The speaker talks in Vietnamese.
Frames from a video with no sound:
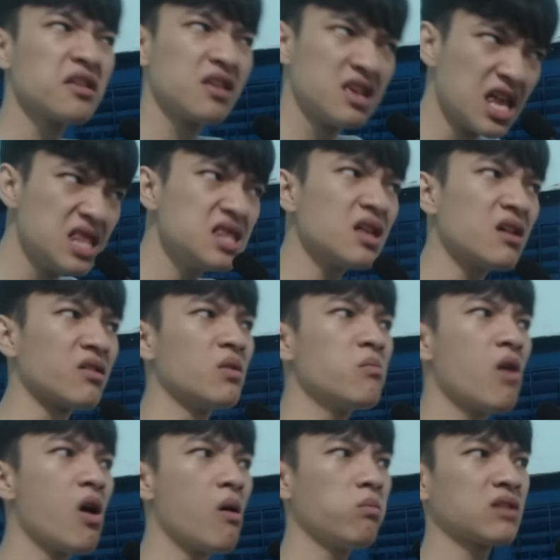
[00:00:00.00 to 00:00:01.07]
dính rồi
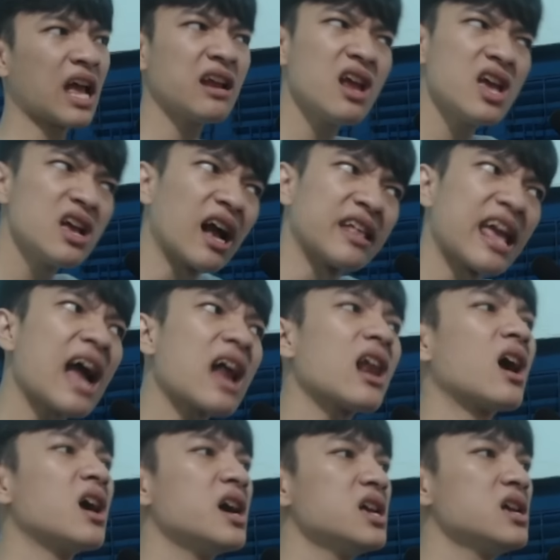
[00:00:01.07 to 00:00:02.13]
đúng không, thấy đi cà nhát
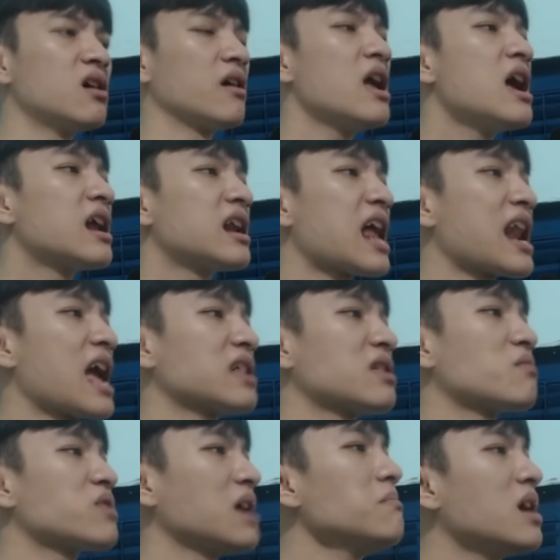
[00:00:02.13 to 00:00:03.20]
là nghi rồi, ra đây
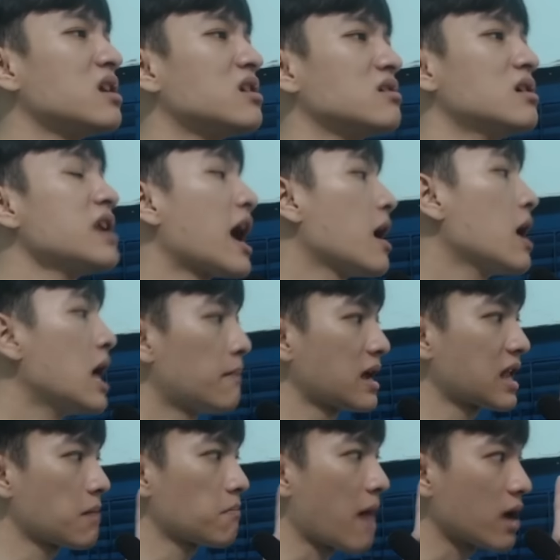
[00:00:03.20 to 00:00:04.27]
tao chỉ mày rửa nè.
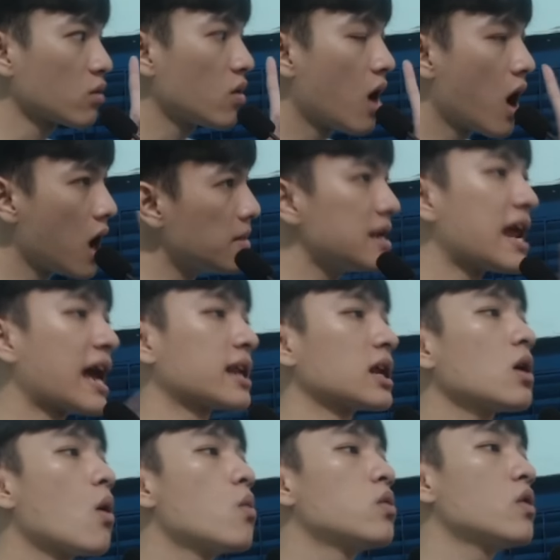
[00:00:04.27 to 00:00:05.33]
Mà thằng bạn tôi hơi bị rành
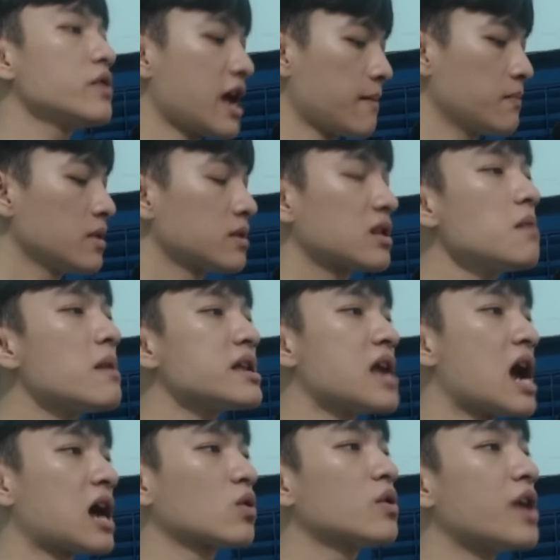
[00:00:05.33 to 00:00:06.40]
cái khu đó nha, tới bây
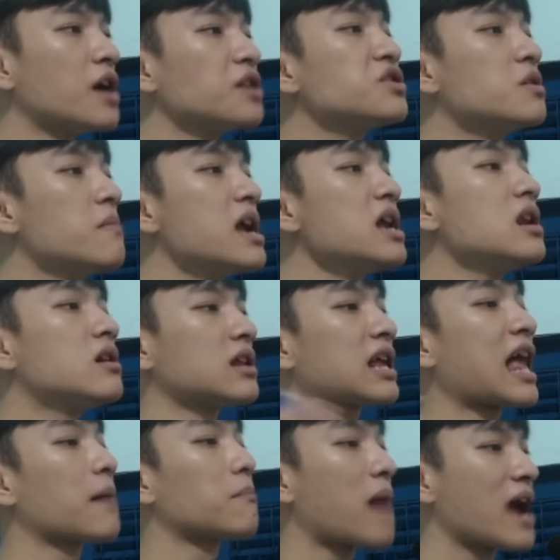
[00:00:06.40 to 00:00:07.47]
giờ tôi vẫn chưa biết rồi là
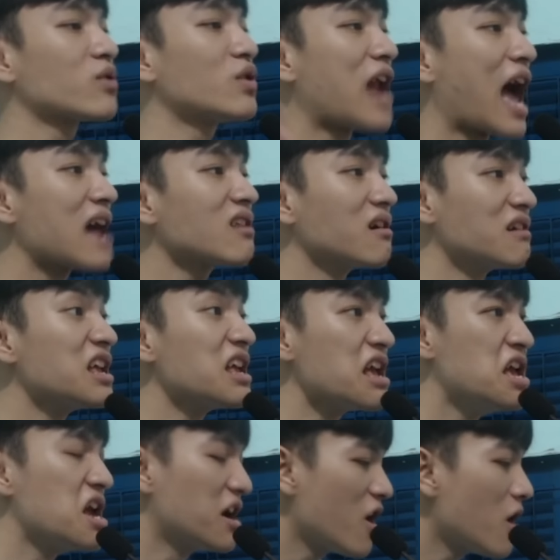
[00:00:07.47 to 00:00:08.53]
thằng bạn tôi đã từng đi
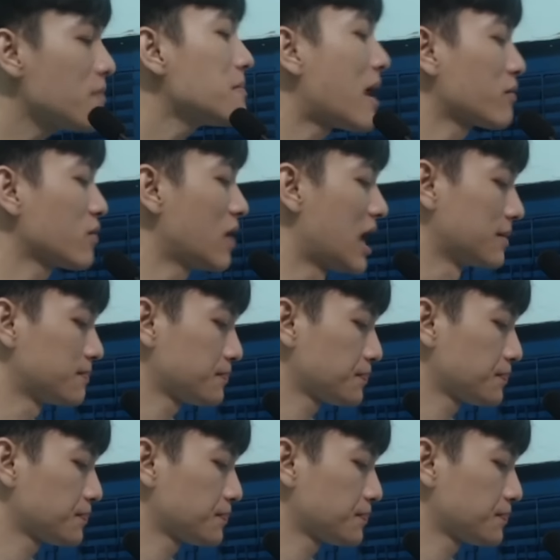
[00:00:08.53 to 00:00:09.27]
ỉa ở đó biết bao nhiêu lần.